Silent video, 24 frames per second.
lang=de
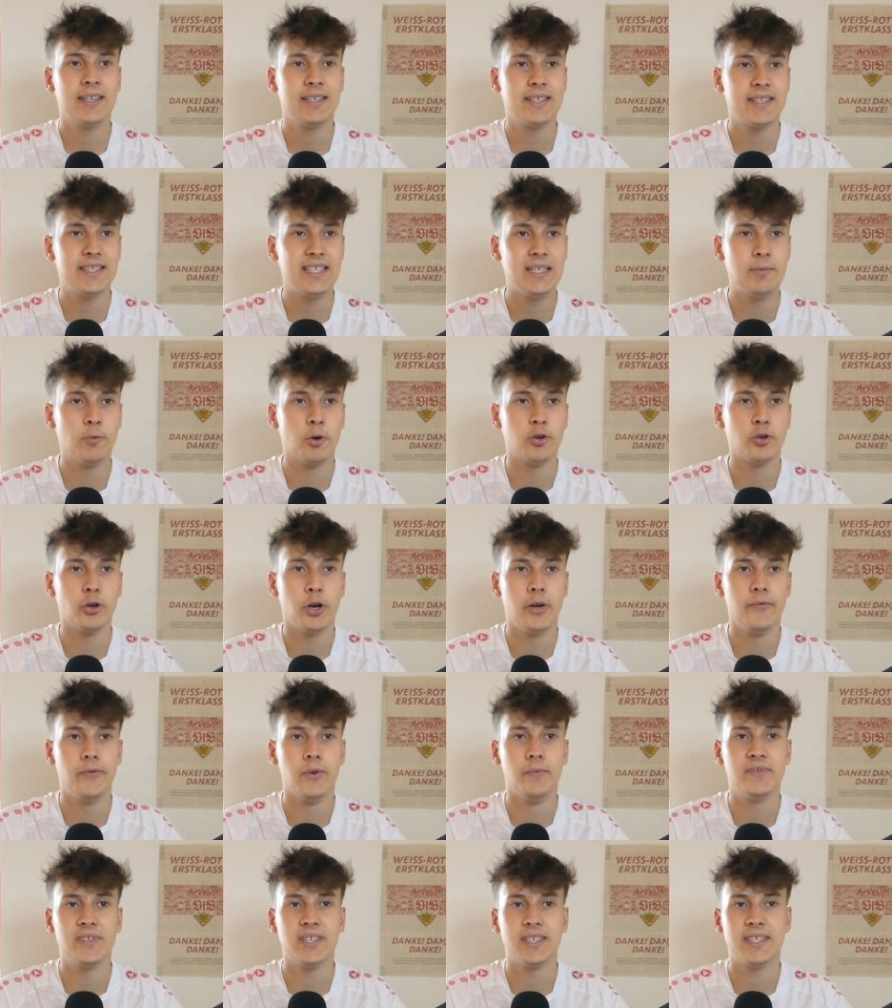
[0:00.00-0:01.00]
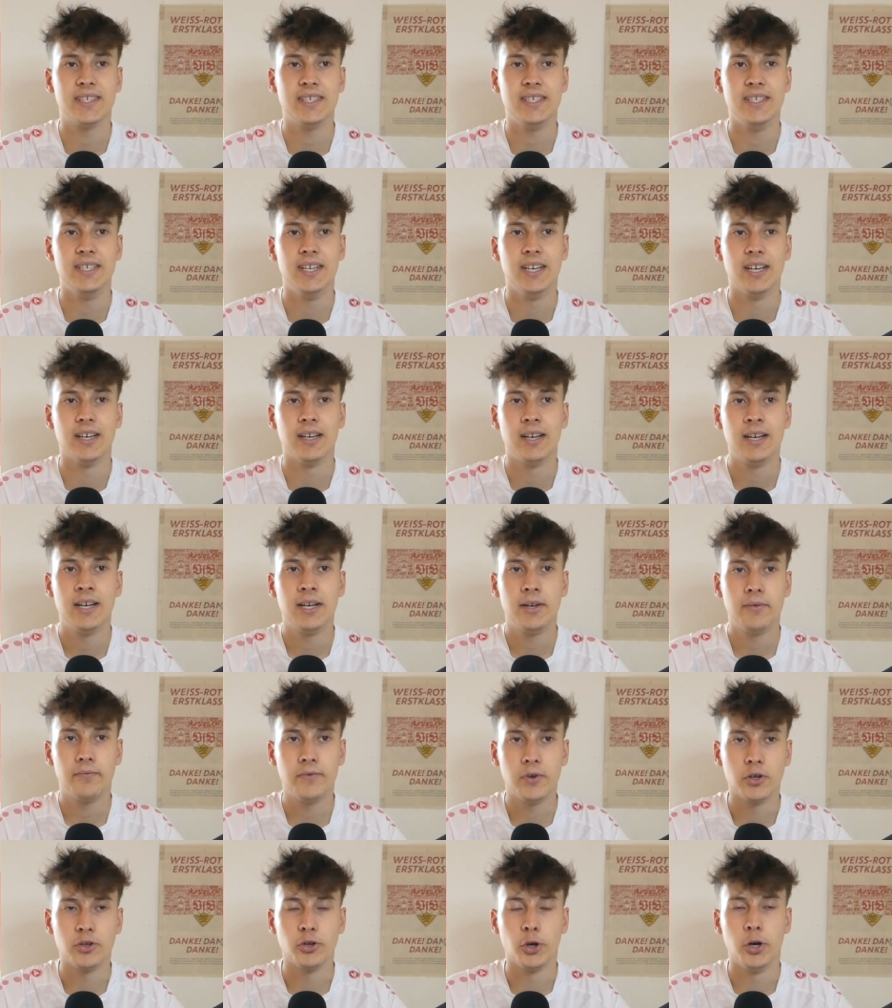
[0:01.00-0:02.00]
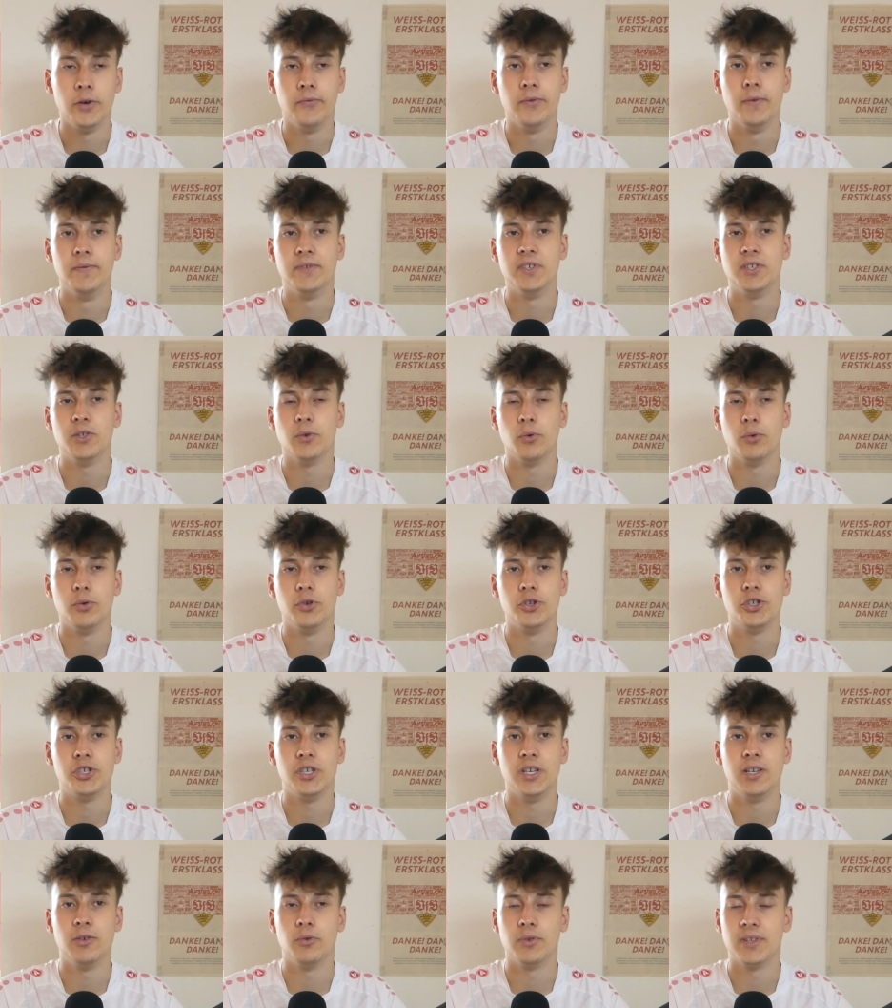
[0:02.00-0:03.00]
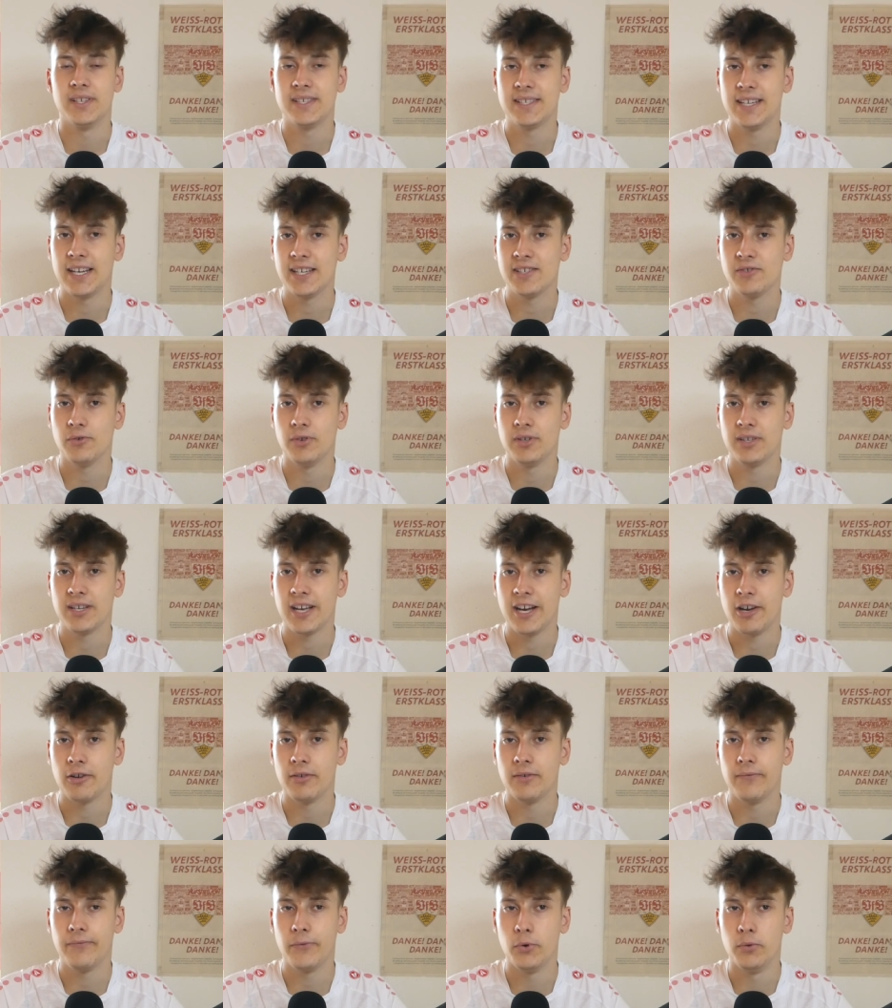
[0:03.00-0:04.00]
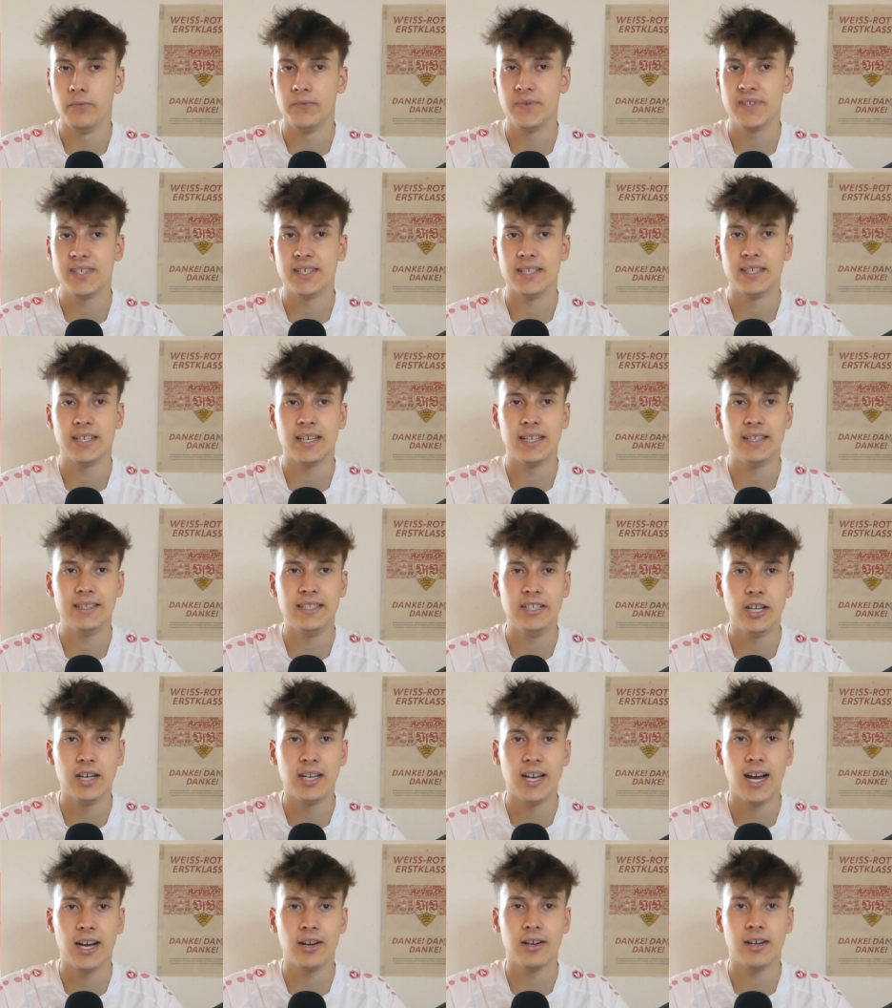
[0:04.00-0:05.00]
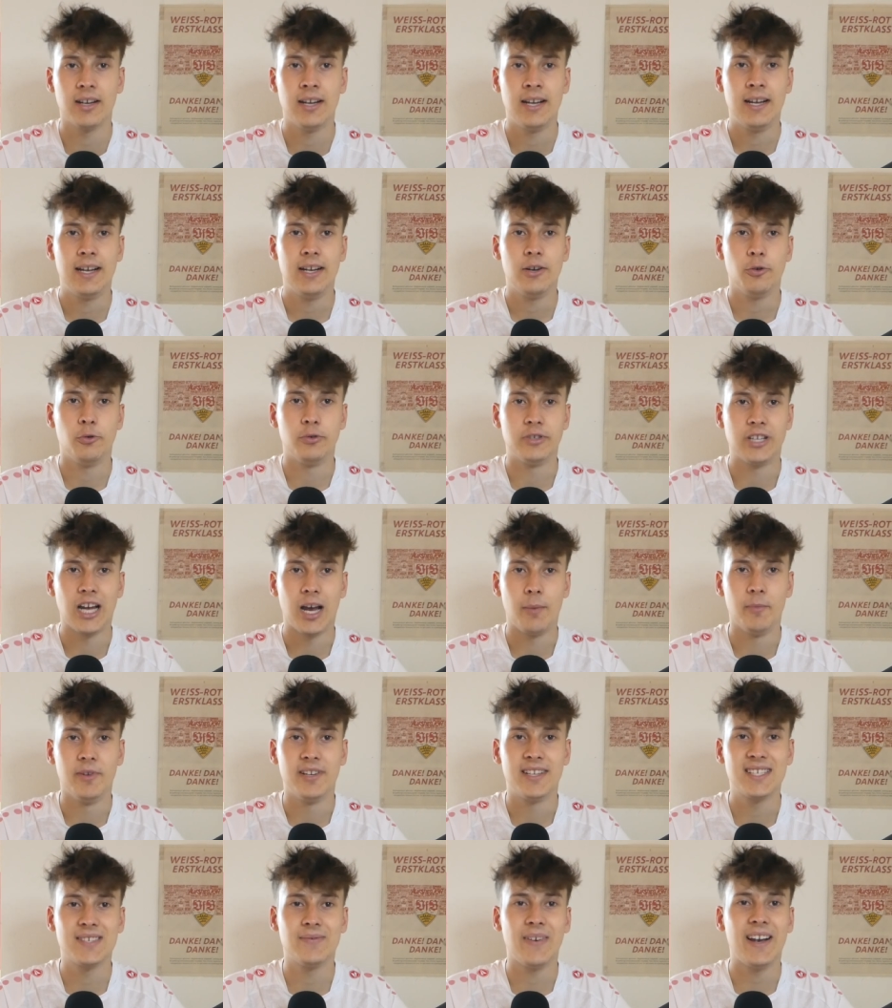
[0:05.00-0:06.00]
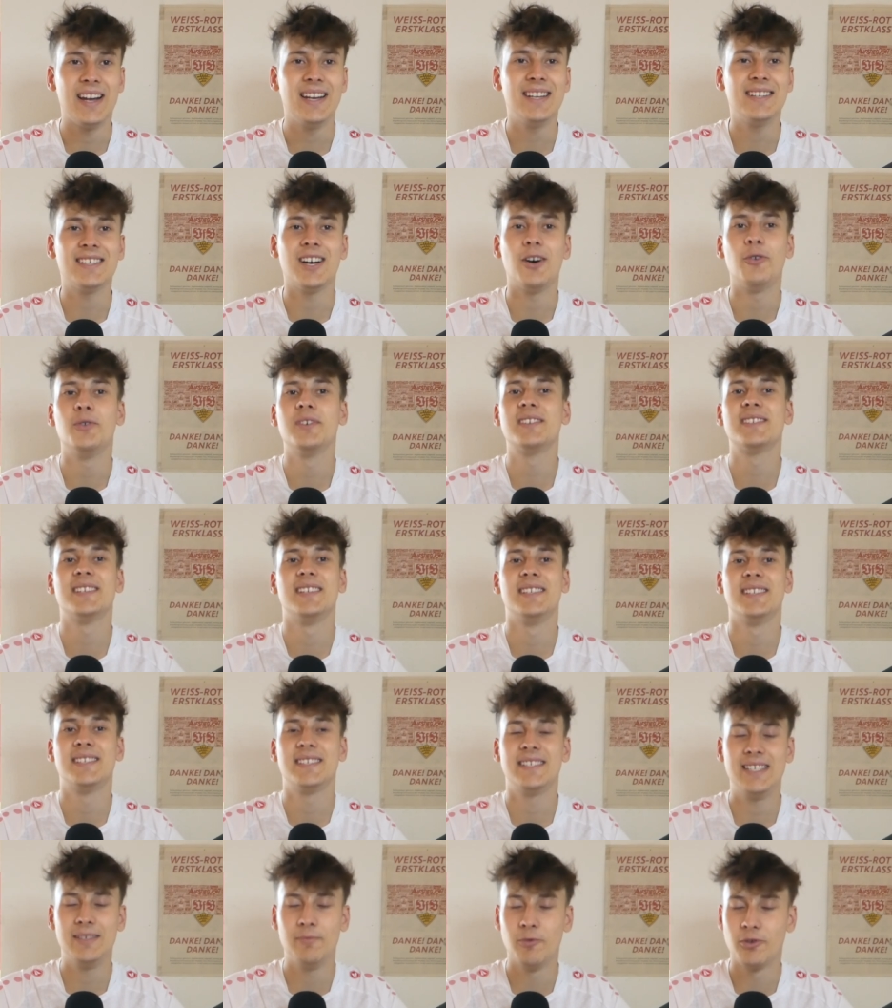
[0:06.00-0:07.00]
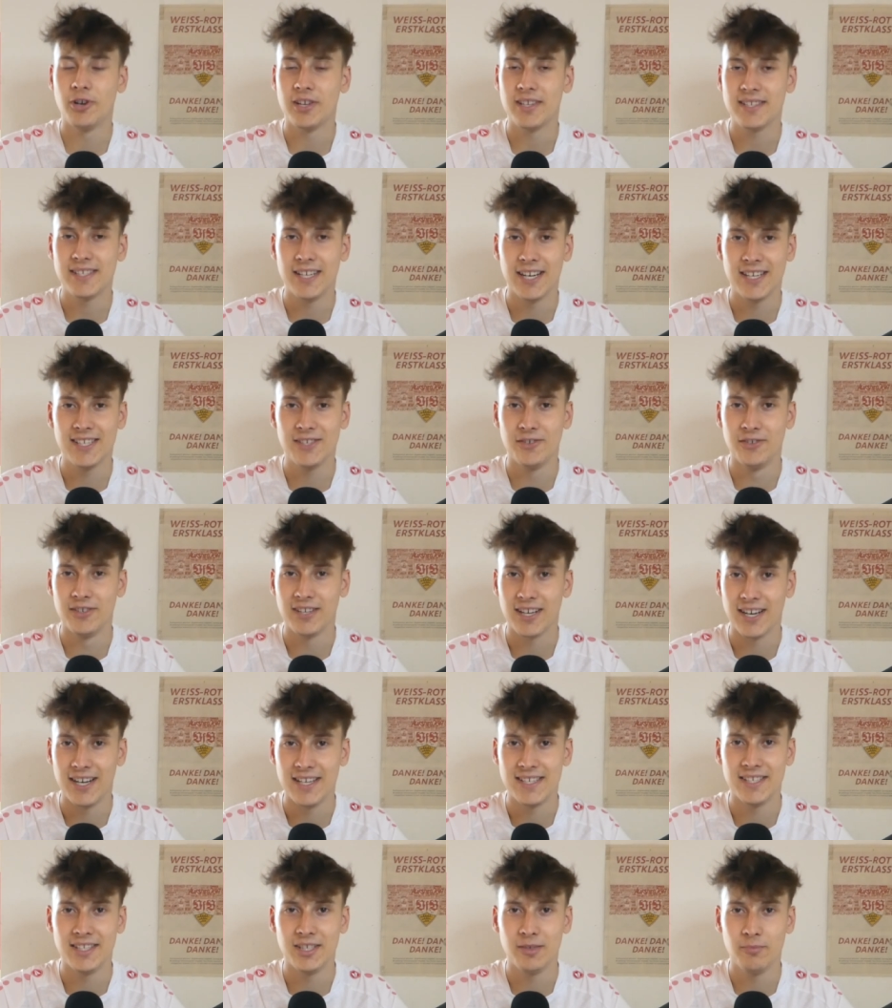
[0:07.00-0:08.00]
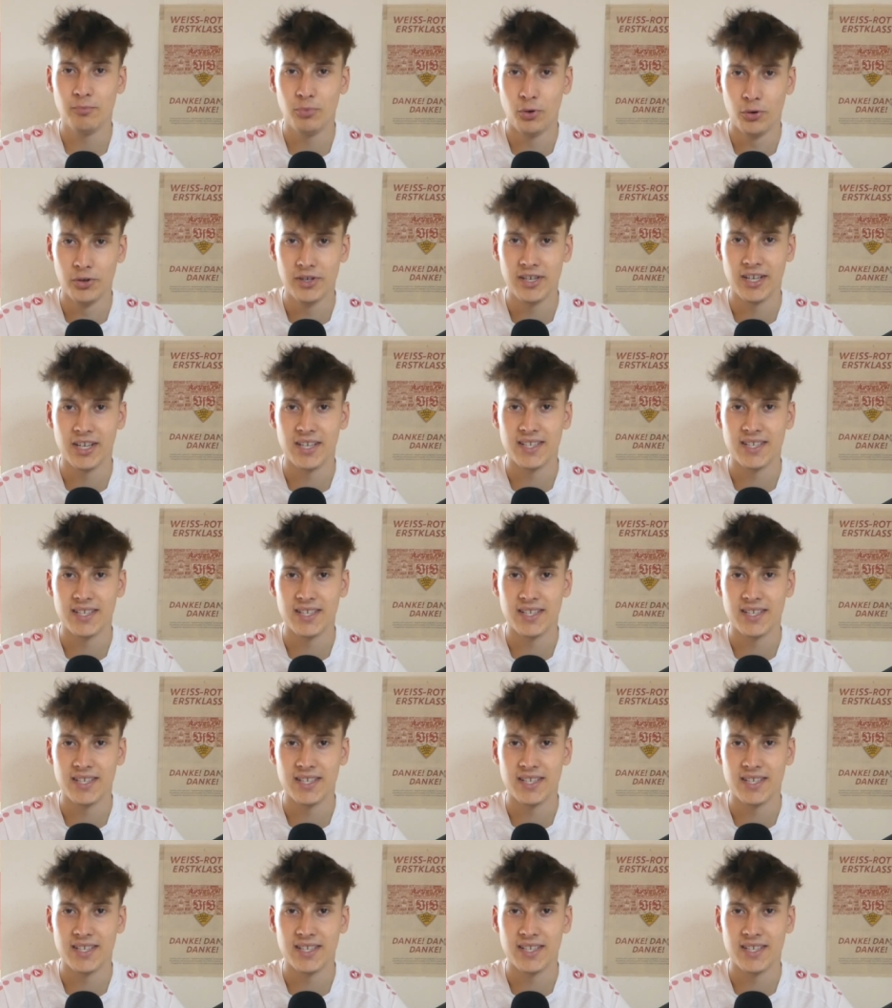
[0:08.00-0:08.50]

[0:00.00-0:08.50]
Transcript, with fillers: 759 Siege, 459 Unentschieden und 653 Niederlagen und damit 2736 Punkte